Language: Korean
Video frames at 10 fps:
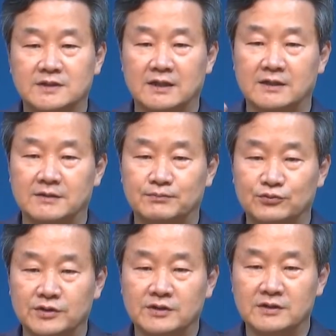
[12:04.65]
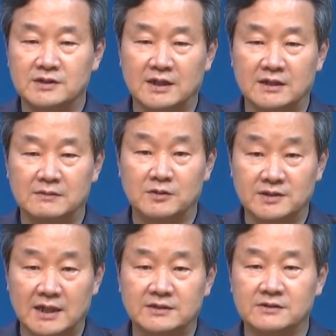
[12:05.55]
자기 부인, 자기 뭐
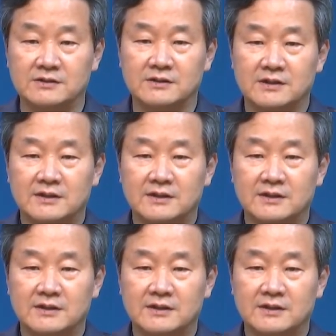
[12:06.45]
자녀,